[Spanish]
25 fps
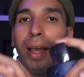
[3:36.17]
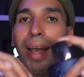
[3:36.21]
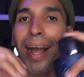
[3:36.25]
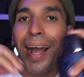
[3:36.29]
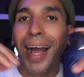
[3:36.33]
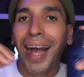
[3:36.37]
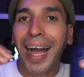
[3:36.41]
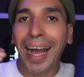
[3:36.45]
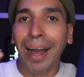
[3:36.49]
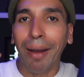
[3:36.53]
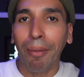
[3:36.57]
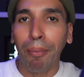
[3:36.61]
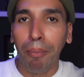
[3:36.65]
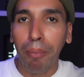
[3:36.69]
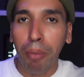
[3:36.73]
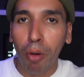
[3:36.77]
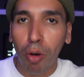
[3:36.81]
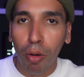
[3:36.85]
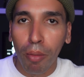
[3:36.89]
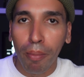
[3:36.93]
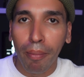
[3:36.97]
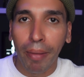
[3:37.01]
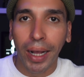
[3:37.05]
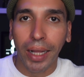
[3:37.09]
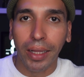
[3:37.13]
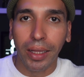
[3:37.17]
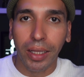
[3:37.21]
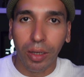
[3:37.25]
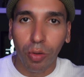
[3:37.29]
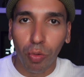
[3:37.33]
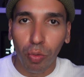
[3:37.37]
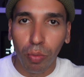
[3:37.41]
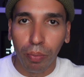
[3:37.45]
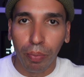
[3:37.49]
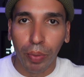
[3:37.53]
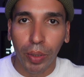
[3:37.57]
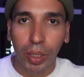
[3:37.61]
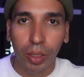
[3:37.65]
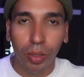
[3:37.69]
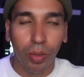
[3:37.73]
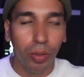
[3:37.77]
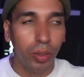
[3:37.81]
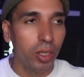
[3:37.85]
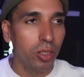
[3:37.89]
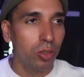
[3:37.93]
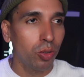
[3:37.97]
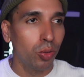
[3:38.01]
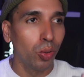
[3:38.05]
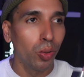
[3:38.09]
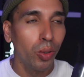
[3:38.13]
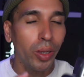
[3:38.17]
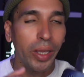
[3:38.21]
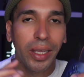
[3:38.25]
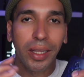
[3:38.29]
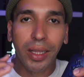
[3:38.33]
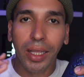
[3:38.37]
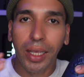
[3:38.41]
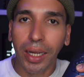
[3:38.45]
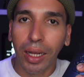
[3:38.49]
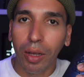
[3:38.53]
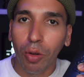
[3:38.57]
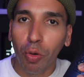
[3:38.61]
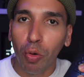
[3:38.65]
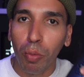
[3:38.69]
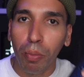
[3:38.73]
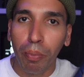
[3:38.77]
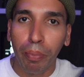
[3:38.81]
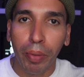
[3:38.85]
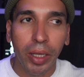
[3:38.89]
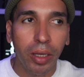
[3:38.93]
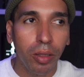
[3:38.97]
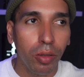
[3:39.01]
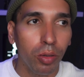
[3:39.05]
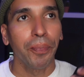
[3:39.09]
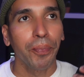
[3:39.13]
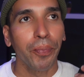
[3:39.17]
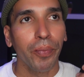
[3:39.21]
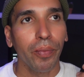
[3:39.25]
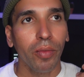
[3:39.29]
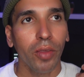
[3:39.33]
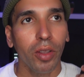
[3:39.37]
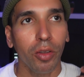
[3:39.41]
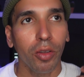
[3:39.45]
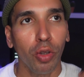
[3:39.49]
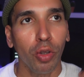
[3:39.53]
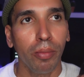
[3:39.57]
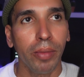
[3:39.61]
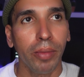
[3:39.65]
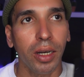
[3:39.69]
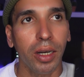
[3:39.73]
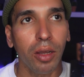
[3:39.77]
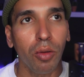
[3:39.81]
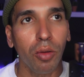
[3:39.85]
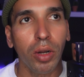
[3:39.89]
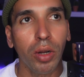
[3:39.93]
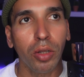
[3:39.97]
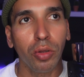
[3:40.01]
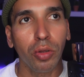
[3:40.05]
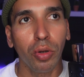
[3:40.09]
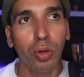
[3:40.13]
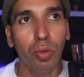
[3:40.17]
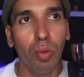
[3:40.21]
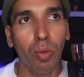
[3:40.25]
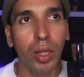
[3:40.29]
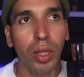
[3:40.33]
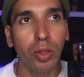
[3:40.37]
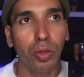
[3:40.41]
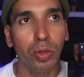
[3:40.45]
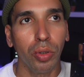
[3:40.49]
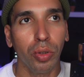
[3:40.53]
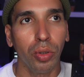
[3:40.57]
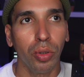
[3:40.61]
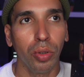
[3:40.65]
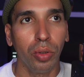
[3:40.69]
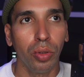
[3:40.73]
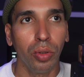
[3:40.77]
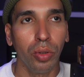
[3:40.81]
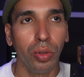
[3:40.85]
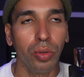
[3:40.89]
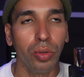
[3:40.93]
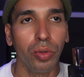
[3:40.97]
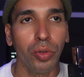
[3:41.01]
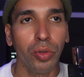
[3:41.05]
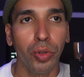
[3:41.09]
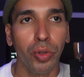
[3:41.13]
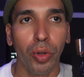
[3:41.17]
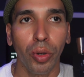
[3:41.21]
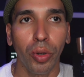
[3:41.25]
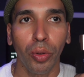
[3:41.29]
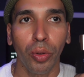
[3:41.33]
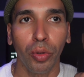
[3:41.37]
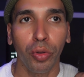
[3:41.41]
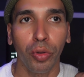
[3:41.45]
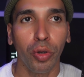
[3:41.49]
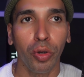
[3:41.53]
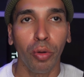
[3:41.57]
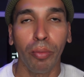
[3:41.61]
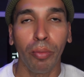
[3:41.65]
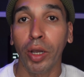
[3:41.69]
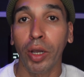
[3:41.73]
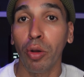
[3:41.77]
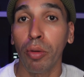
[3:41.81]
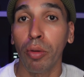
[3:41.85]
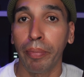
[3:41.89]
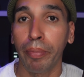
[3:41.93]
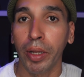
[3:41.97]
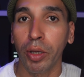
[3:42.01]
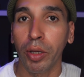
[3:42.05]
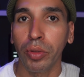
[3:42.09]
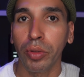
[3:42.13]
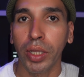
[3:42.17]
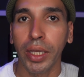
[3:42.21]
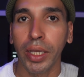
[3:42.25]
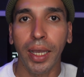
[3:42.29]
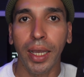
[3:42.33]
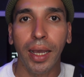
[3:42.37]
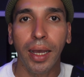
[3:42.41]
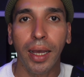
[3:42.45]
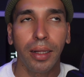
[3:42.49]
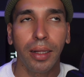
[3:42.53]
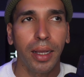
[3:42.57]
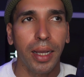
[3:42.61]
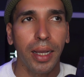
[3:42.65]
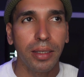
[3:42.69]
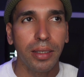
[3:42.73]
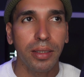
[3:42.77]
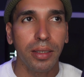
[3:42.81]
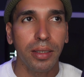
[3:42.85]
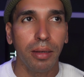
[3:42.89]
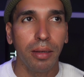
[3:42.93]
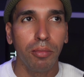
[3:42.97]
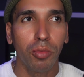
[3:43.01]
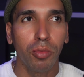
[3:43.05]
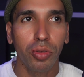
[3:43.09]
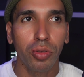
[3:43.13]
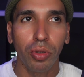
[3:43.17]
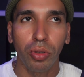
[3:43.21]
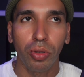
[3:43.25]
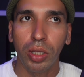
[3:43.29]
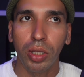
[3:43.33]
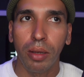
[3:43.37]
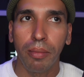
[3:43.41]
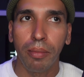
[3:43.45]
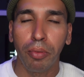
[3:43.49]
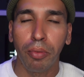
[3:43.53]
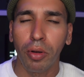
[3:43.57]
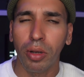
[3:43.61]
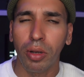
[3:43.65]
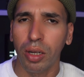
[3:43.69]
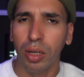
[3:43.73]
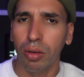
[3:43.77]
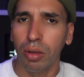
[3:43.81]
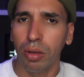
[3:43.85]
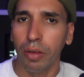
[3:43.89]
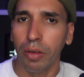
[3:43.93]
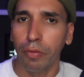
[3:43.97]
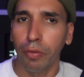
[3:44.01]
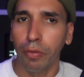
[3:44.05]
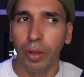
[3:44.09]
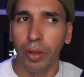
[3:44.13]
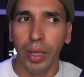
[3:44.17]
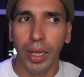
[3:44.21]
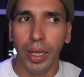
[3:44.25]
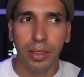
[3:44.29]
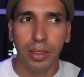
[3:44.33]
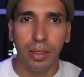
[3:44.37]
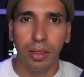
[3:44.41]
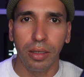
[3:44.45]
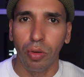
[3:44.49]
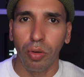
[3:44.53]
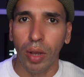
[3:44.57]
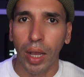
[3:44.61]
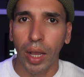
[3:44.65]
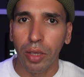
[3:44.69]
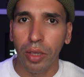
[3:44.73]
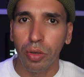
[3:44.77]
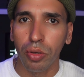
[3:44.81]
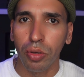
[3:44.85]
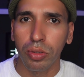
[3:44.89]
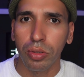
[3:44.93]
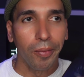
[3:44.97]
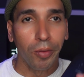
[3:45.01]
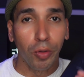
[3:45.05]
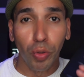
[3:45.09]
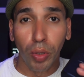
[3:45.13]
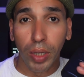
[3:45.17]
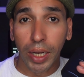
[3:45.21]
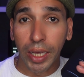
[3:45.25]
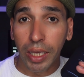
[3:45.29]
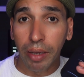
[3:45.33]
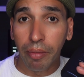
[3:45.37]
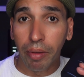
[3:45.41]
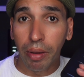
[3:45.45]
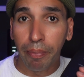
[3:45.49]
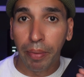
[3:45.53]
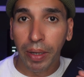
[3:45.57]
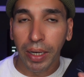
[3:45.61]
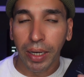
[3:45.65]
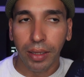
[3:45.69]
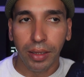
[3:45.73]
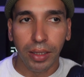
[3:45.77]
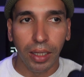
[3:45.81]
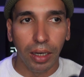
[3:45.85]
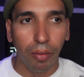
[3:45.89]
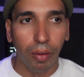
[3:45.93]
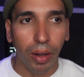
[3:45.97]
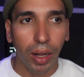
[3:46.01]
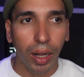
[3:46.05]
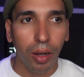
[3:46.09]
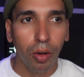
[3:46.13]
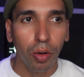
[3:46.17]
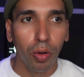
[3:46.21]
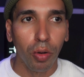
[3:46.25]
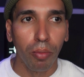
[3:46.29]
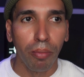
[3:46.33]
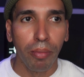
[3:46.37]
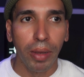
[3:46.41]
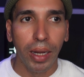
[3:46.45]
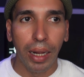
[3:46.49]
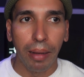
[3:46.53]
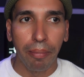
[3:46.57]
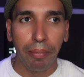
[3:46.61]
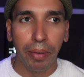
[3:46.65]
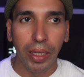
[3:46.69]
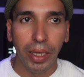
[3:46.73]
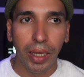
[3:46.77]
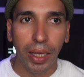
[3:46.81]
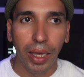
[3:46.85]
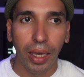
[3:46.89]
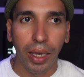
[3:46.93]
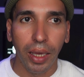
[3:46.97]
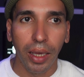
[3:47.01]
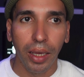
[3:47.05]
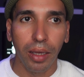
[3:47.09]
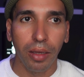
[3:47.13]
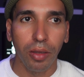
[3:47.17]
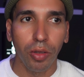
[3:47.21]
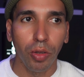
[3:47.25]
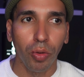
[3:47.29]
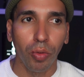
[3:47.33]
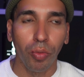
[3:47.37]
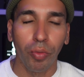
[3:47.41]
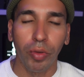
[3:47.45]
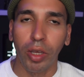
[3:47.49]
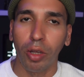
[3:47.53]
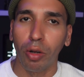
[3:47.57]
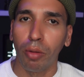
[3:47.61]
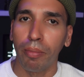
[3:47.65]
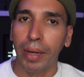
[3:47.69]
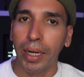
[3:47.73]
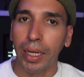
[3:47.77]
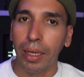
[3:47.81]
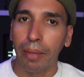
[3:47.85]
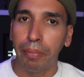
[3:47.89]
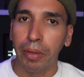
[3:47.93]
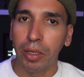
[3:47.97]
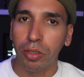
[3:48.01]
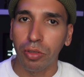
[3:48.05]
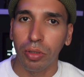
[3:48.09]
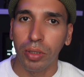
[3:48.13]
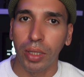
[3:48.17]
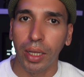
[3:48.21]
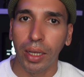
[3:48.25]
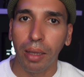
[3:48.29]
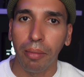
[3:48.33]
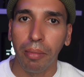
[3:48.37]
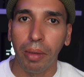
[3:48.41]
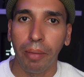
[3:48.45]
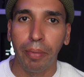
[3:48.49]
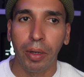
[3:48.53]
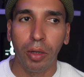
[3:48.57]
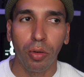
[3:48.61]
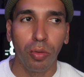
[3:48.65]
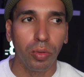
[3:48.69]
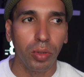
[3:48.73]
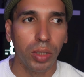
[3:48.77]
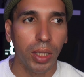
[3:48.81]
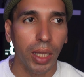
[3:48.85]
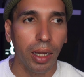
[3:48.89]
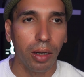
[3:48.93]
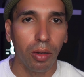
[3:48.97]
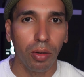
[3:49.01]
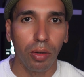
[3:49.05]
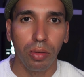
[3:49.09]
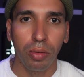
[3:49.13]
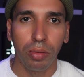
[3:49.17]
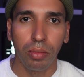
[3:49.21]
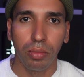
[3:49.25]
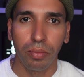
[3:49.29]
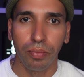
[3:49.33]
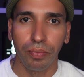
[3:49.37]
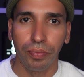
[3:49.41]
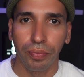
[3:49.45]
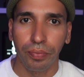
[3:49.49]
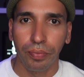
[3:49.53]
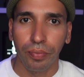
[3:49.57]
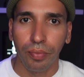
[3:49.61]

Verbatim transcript: a bomba de cumplidos. Esto genera cumplidos yo me recuerdo cuando yo, yo me compré un Dican hace mucho tiempo, creo que fue hace dos años. Yo la llevé para el trabajo, me la apliqué y hubieron varias personas que me preguntaron